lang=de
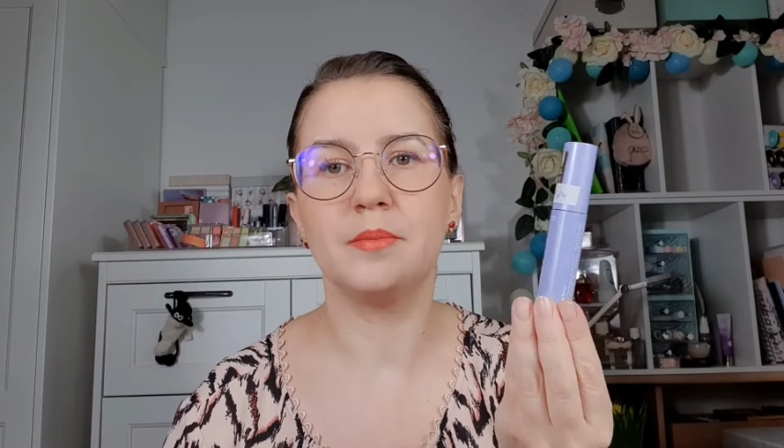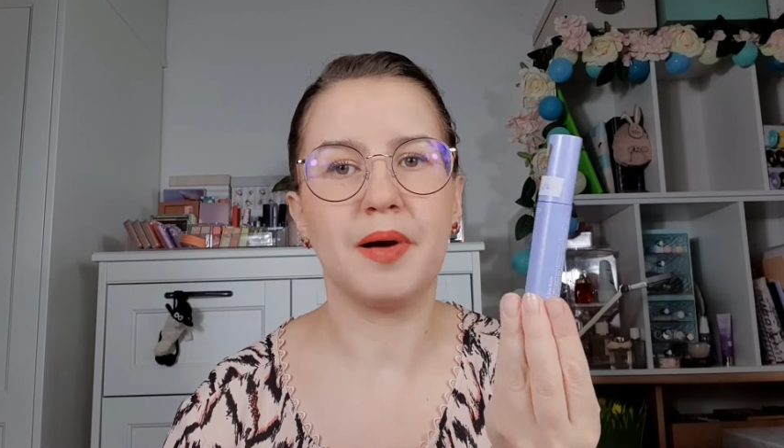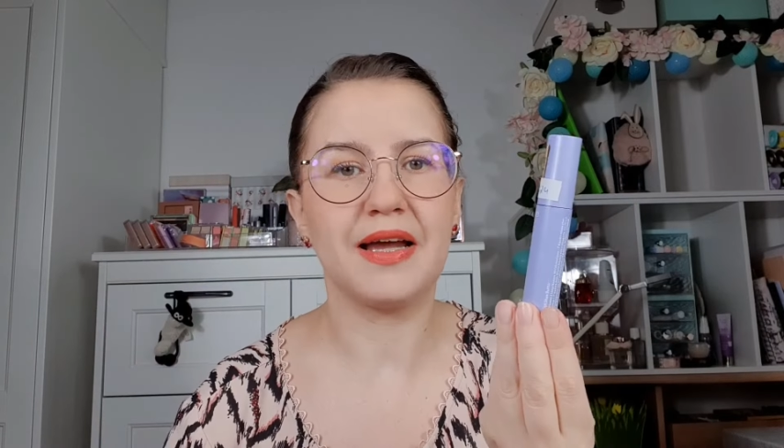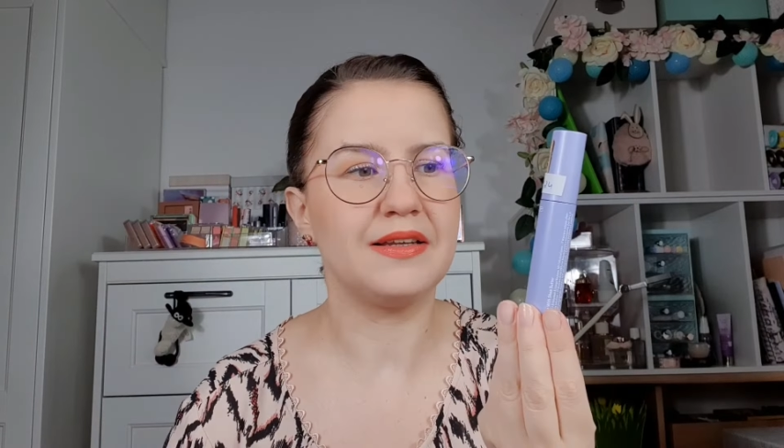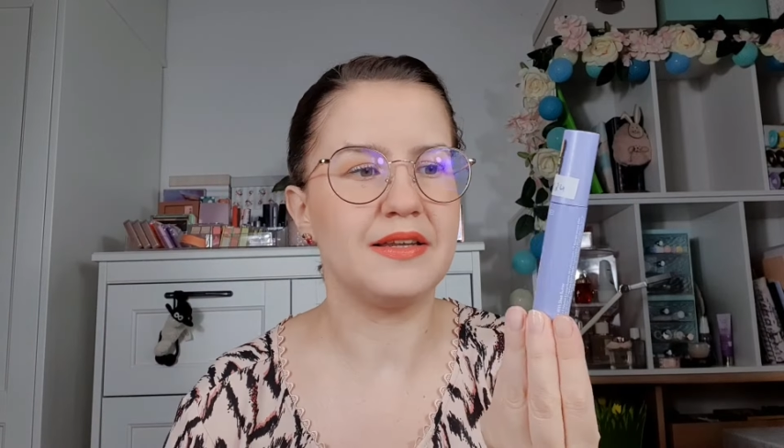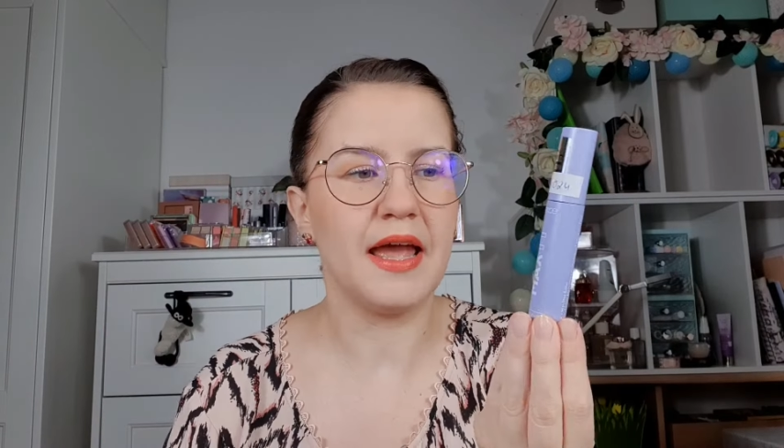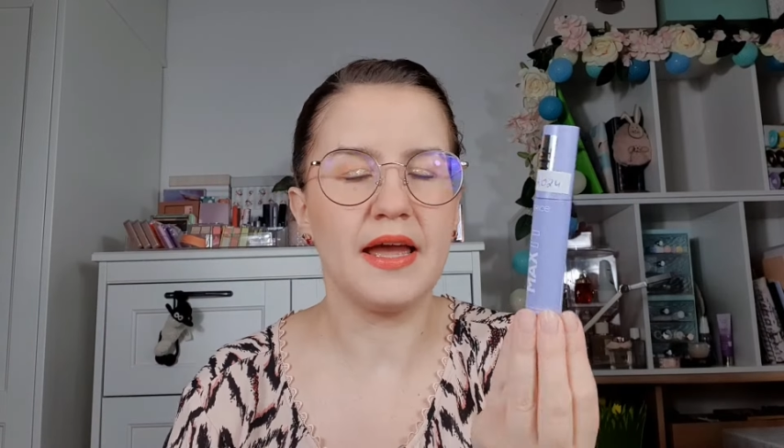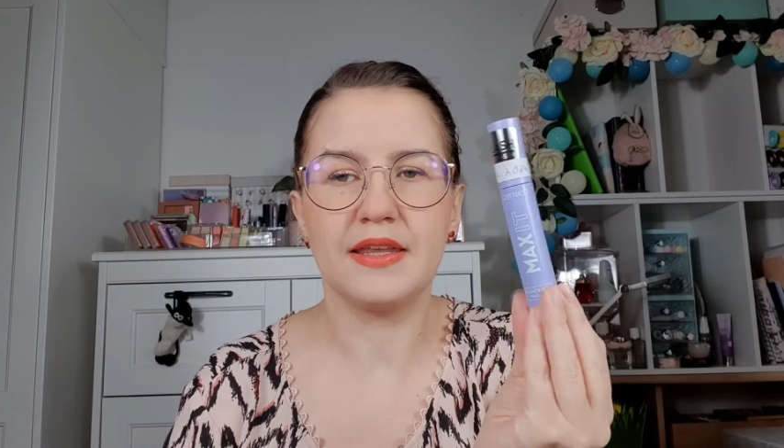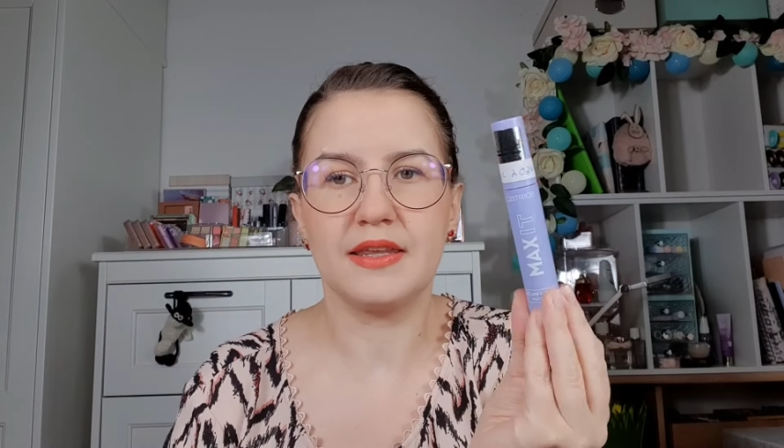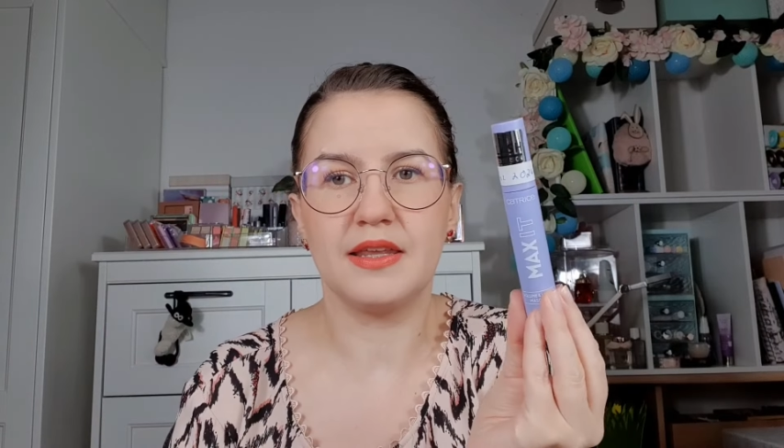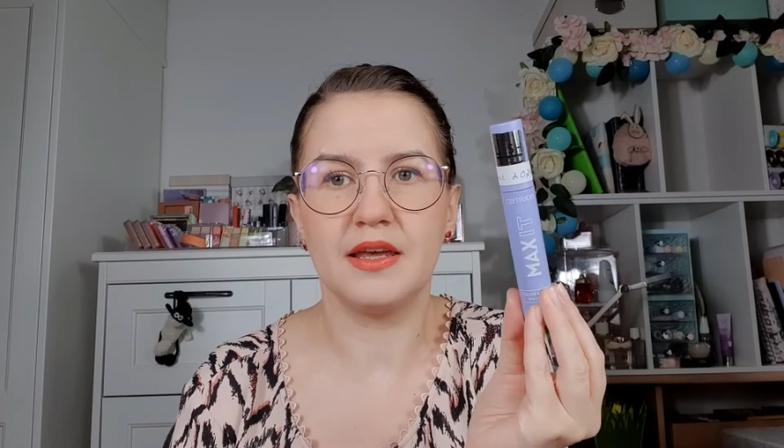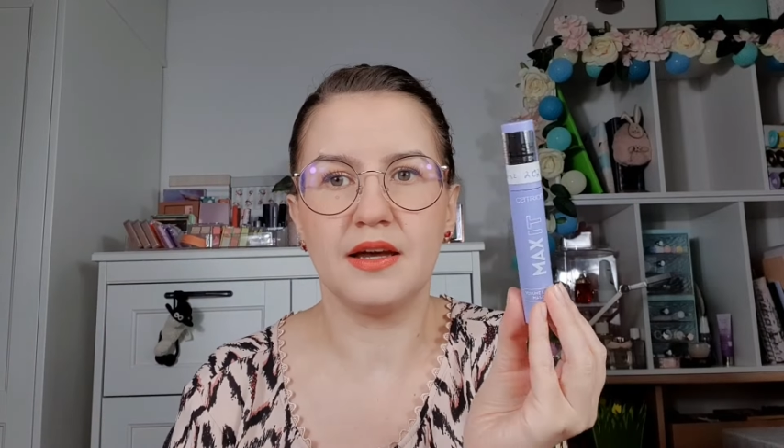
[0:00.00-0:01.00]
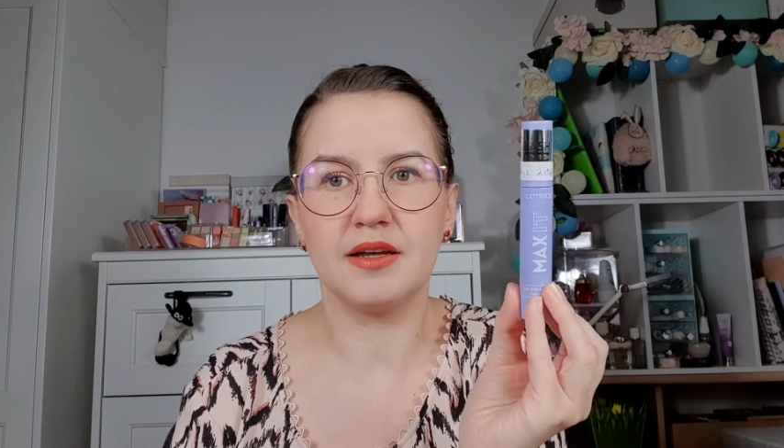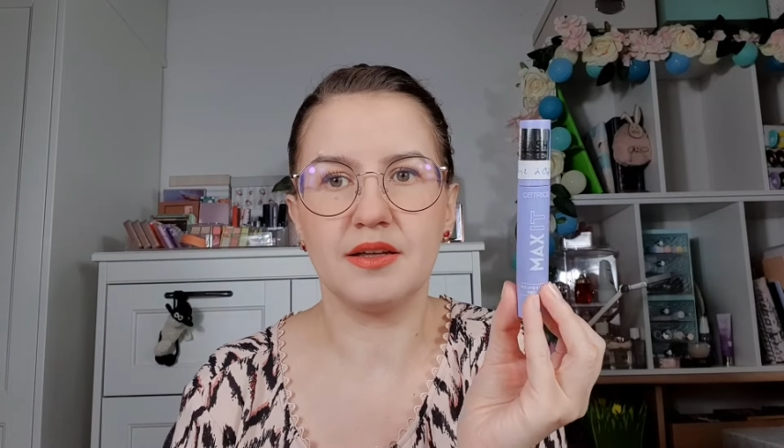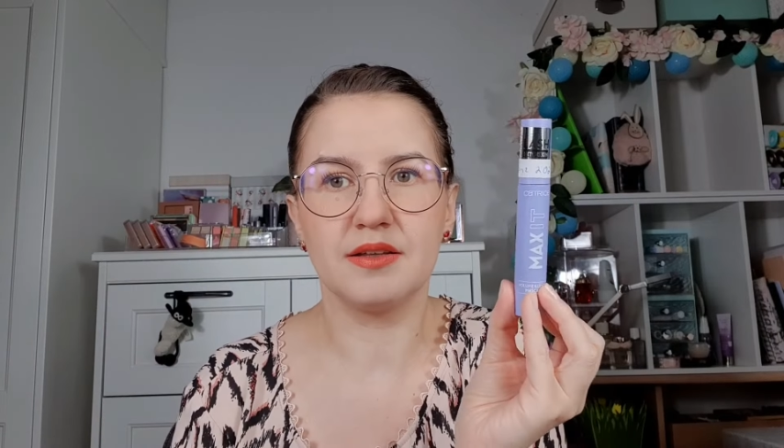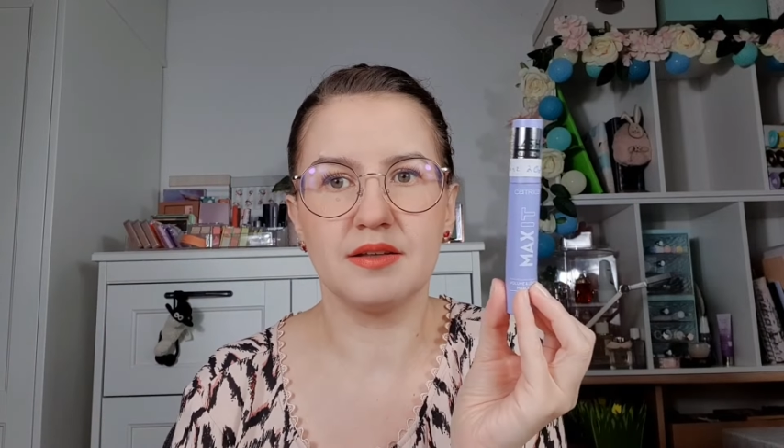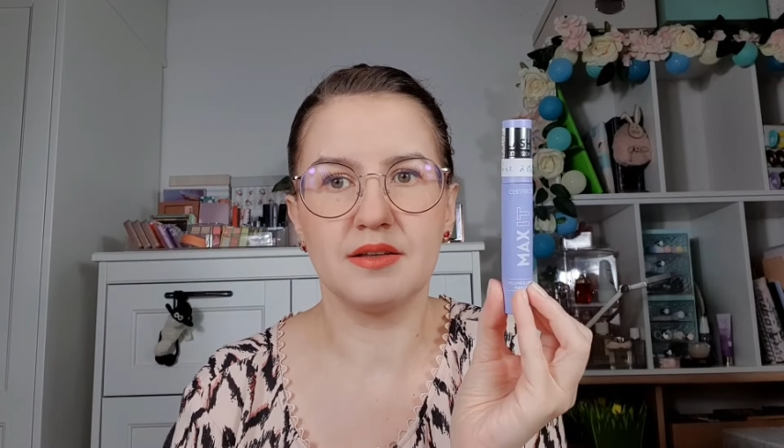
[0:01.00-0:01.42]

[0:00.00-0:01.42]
bei der hier,